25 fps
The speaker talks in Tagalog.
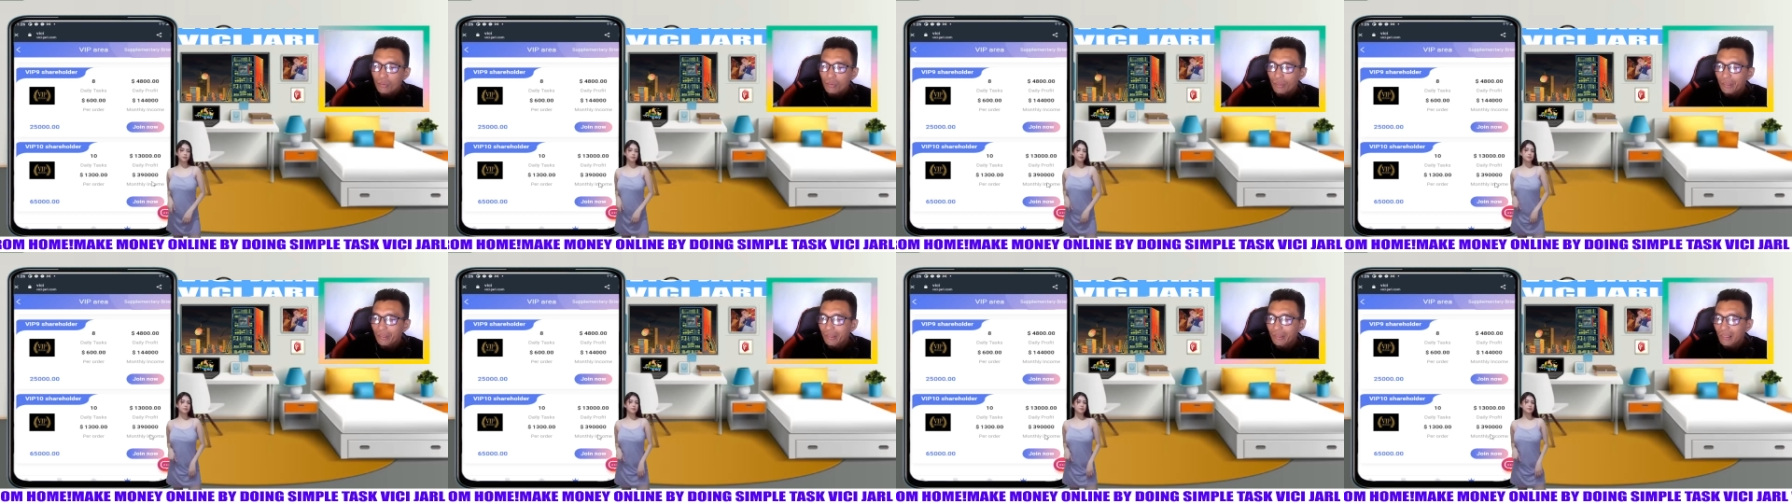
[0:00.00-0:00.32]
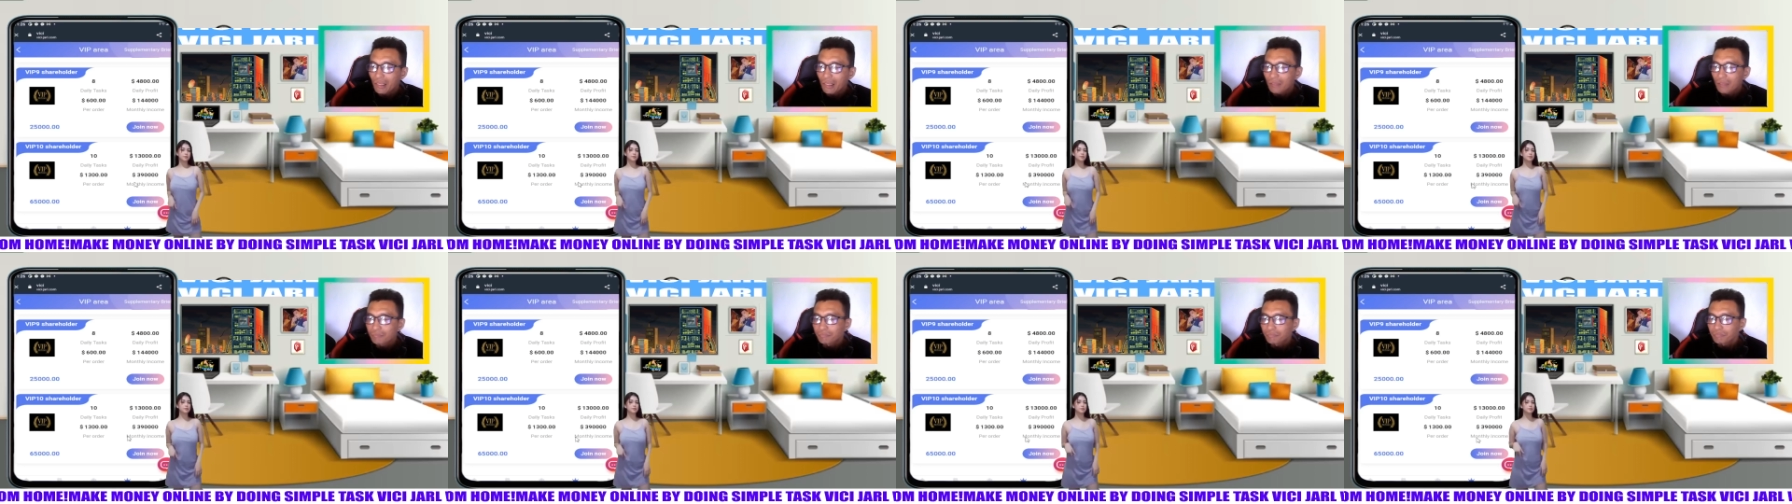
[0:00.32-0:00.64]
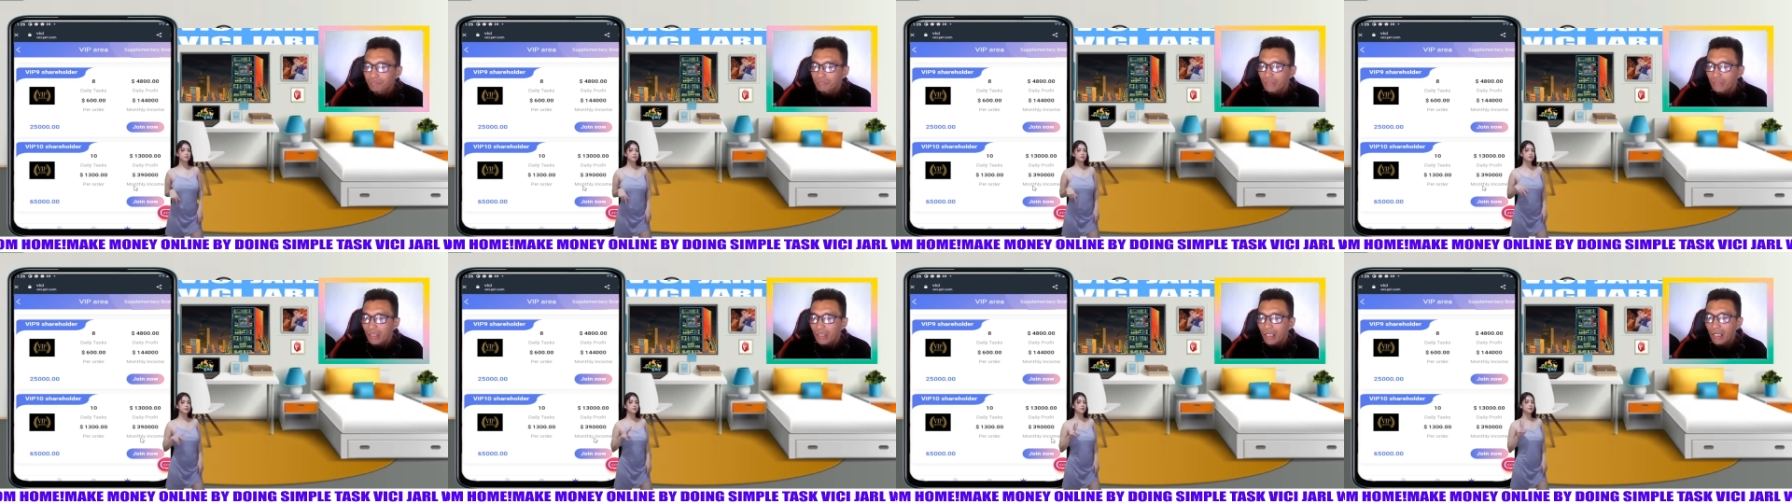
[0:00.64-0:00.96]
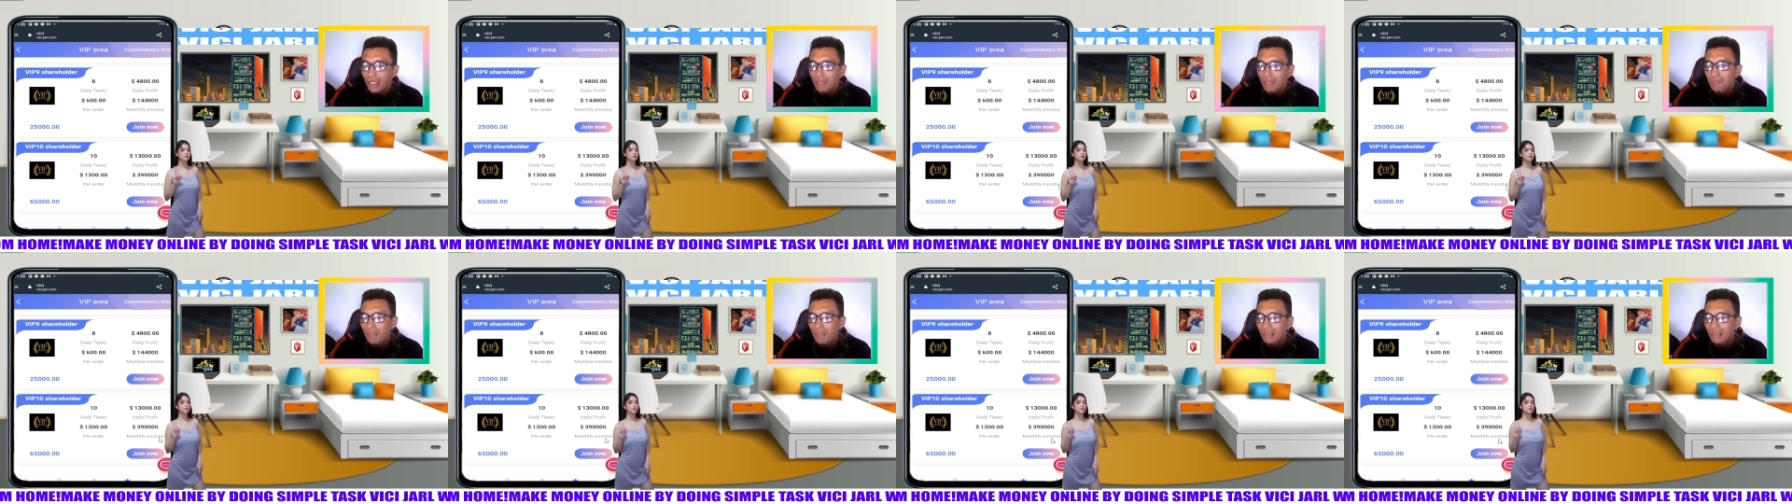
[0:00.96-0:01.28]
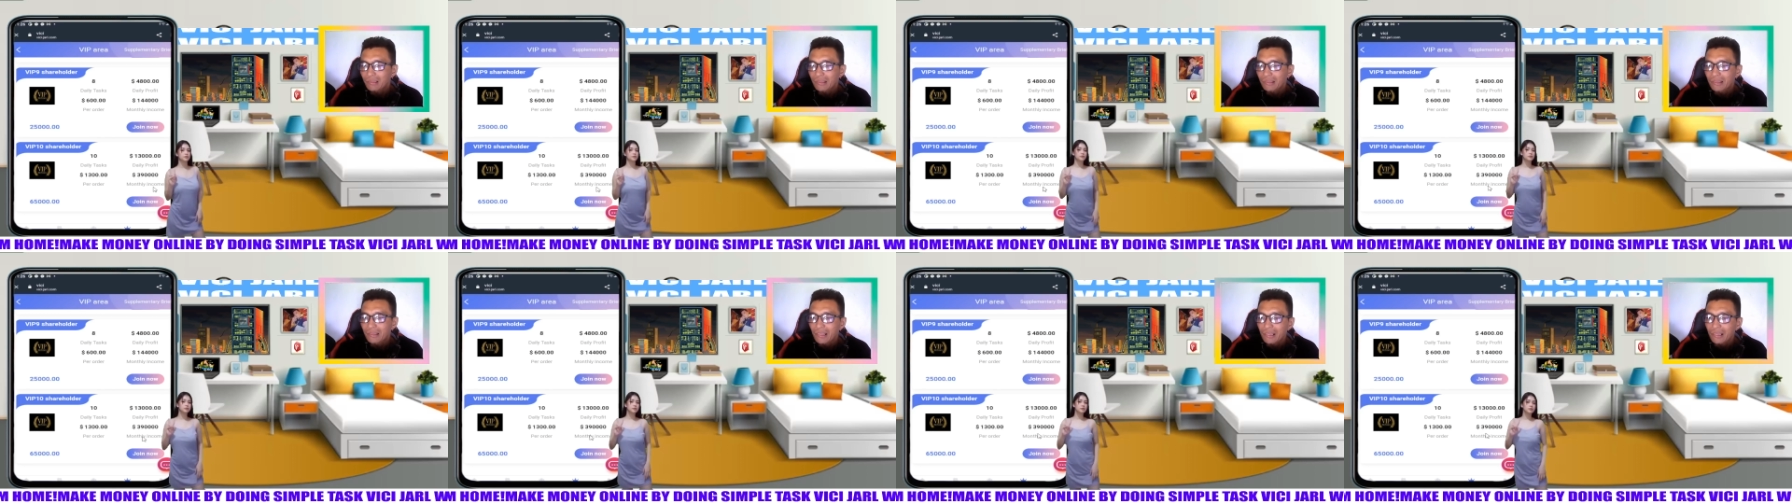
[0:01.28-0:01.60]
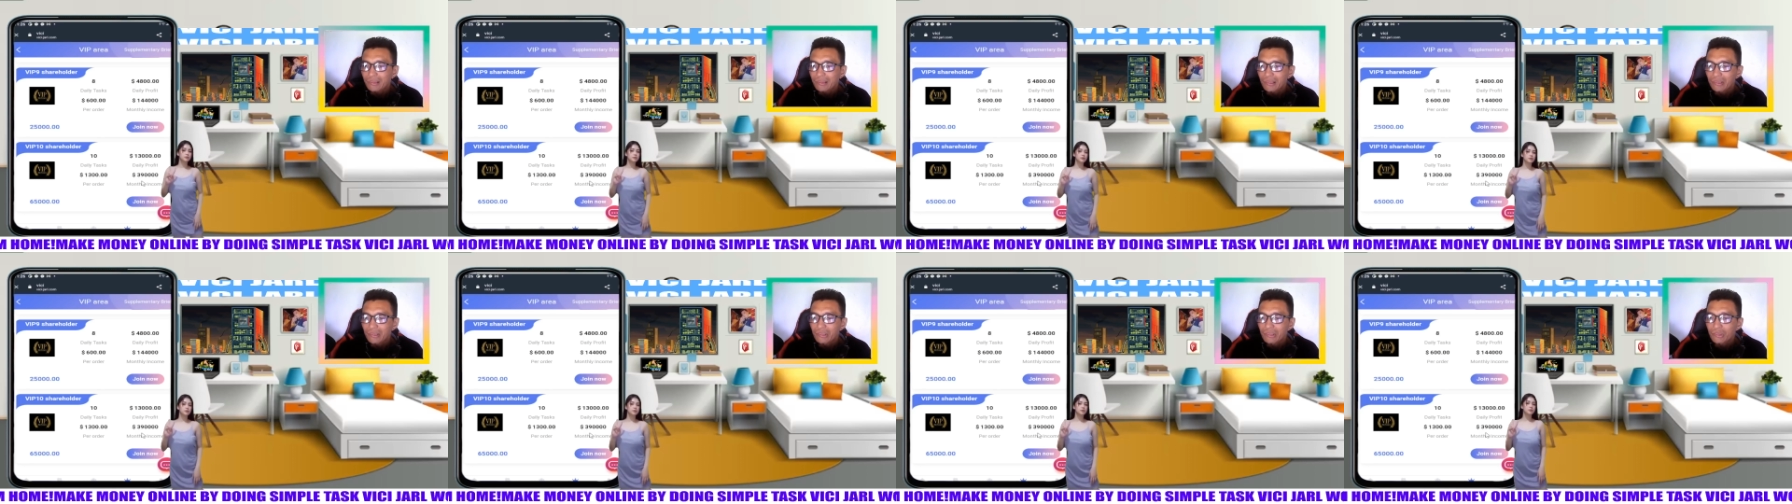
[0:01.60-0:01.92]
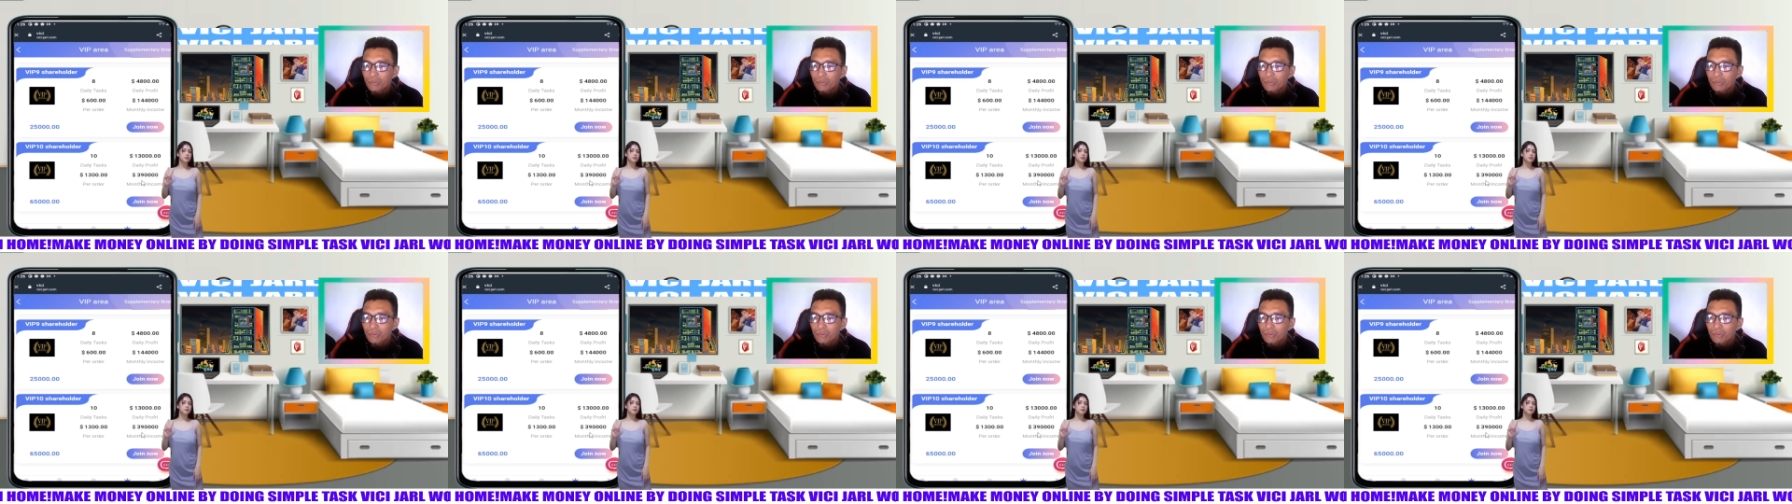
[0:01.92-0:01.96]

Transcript: Okay, uh, uh, monthly natin